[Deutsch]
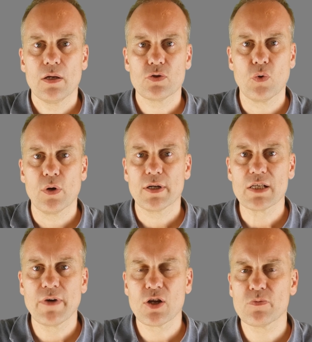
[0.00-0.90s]
So,
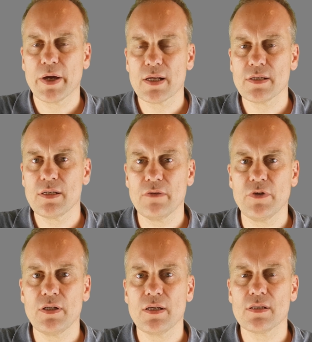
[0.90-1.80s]
das waren aus meiner Sicht die
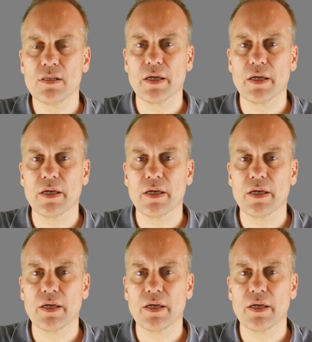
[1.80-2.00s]
wichtigsten